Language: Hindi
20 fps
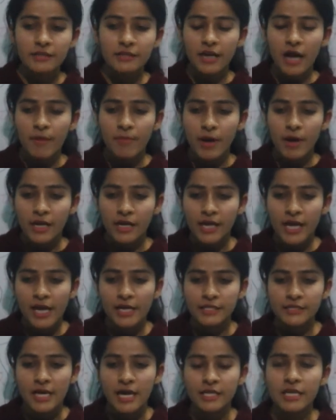इतना बढ़
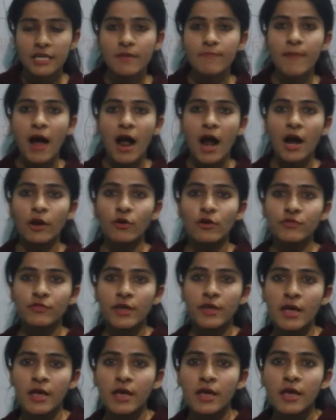गया था कि पहाड़ों
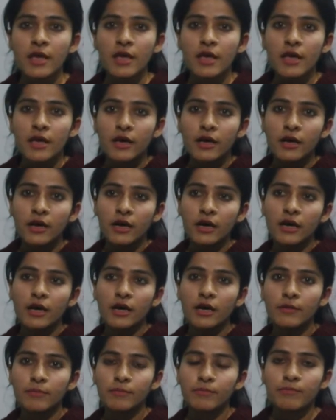से
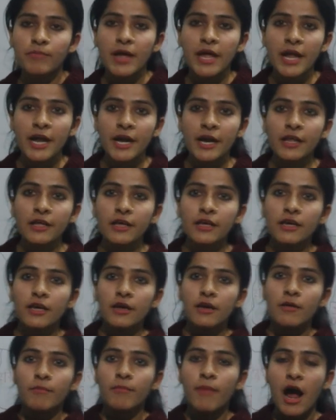पेड़
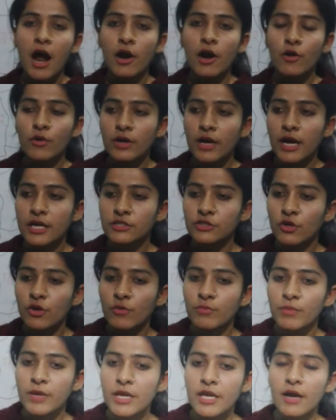पहाड़ों का
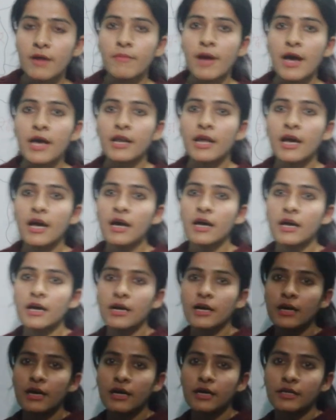जो भी हमारा
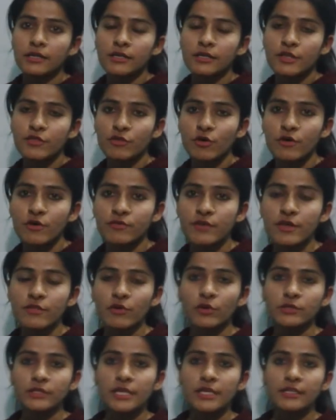रिसोर्सेस
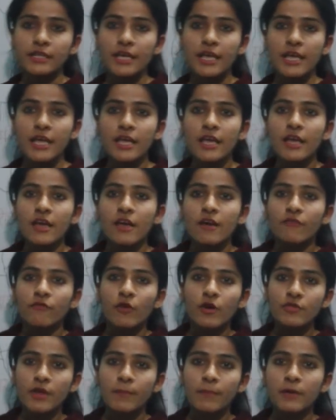होती थी
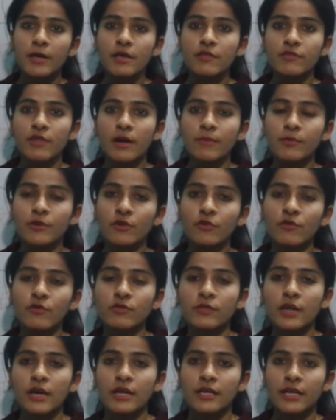वो सबकी सब, सब
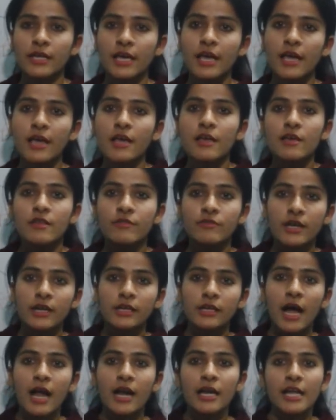यूज़ करके
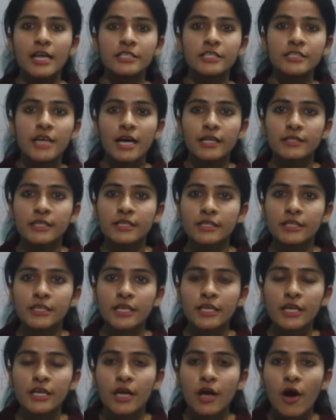सरकार ले जाती
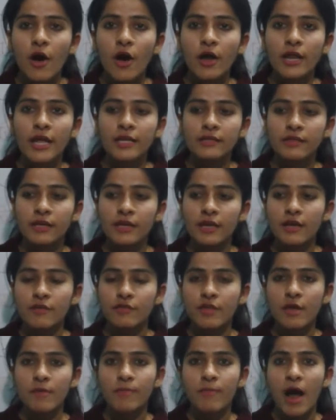थी और एक तरह
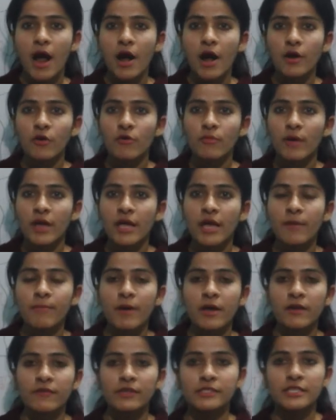से पहाड़ों में या
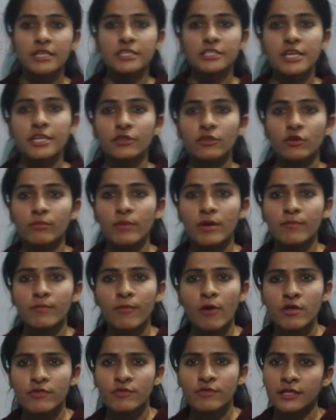पर्वतीय क्षेत्रों में
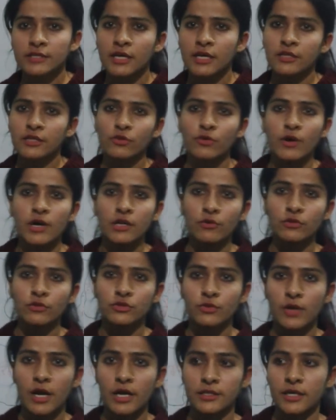बहुत ज़्यादा दोहन हो
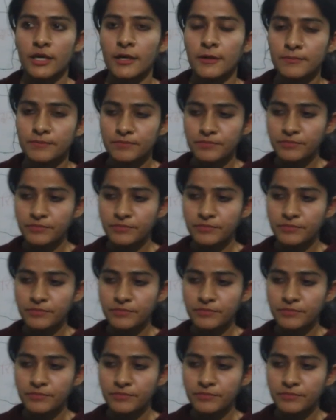चुका था